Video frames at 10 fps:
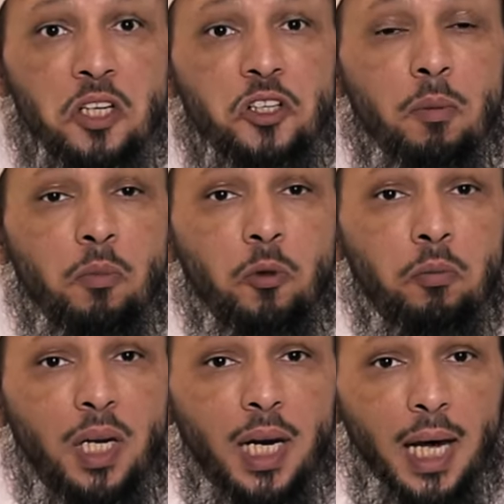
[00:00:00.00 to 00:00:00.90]
جمع
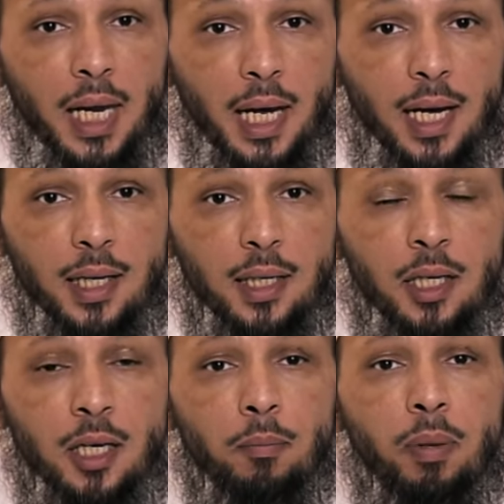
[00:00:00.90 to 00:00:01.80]
من الأخلاق
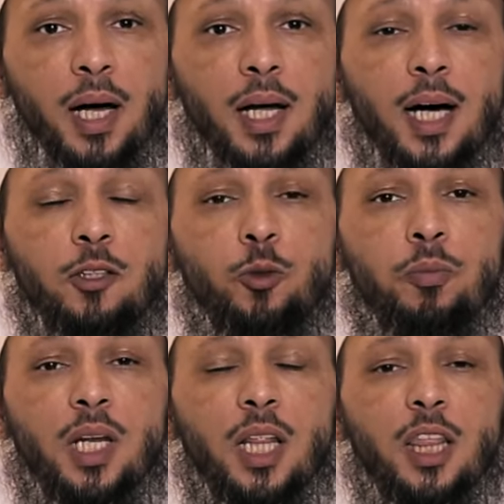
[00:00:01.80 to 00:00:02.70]
باقات
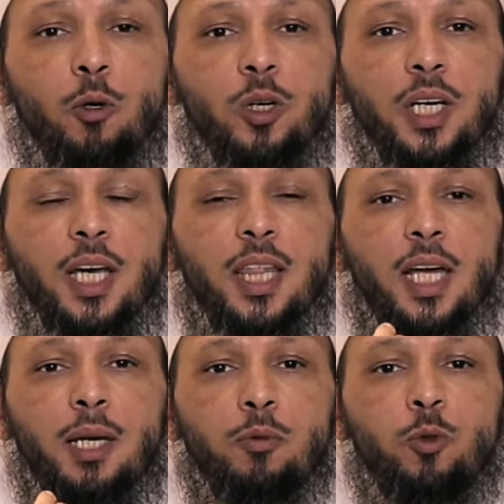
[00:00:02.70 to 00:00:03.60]
من الذوق
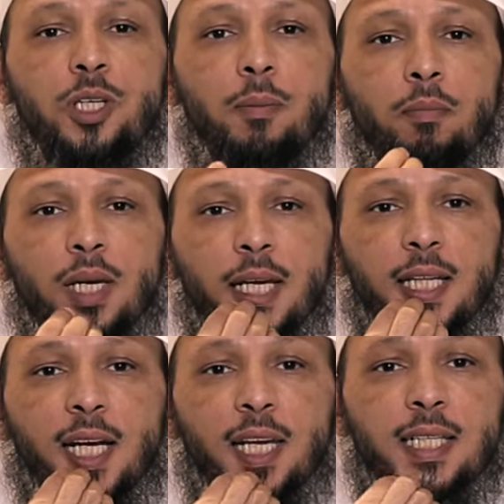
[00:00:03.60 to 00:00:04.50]
إذا لم تجمل
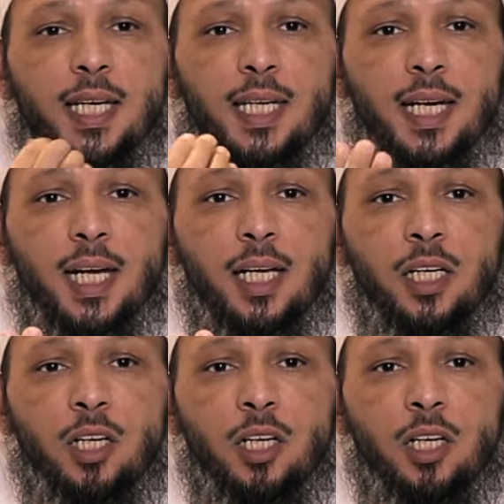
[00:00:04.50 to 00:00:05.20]
إدارتنا